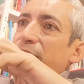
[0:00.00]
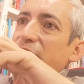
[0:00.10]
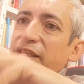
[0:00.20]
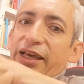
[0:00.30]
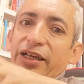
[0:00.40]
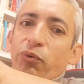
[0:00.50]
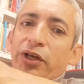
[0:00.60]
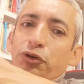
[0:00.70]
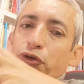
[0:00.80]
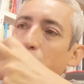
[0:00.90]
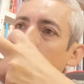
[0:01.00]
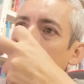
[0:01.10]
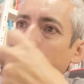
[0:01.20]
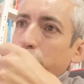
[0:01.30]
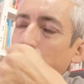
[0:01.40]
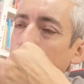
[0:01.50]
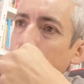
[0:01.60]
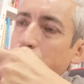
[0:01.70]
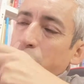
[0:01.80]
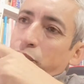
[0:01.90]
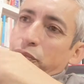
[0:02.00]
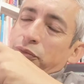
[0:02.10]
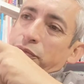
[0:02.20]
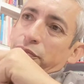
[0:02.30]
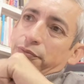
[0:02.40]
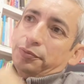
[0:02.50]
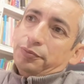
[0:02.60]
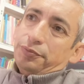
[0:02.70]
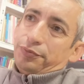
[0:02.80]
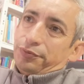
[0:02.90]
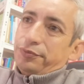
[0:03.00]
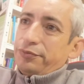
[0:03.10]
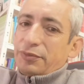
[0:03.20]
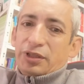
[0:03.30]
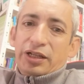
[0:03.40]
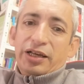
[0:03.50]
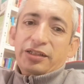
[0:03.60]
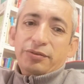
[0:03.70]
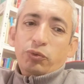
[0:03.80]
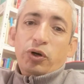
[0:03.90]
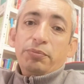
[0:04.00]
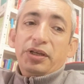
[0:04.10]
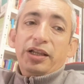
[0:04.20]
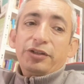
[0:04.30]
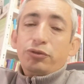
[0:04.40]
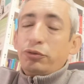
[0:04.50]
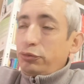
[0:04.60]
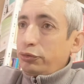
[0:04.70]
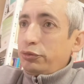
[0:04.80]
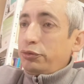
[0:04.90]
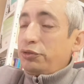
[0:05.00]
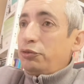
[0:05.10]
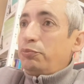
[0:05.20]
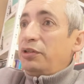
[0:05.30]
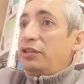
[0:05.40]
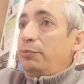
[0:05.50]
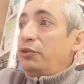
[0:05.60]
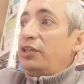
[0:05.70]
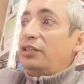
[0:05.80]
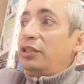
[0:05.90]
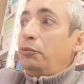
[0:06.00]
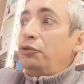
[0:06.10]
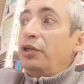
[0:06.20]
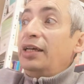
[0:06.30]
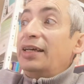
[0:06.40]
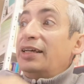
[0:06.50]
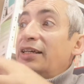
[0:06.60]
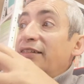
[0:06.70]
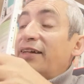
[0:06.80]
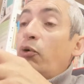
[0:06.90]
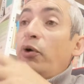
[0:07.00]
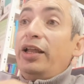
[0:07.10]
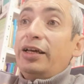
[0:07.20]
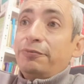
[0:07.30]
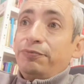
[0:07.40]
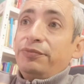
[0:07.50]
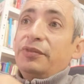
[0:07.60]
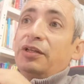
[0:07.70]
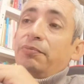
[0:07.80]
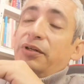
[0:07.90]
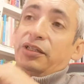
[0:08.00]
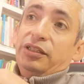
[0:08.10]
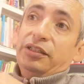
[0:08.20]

ya cuando soltó todo su... Las bugambilias, soltó todos sus principios activos, se cuela para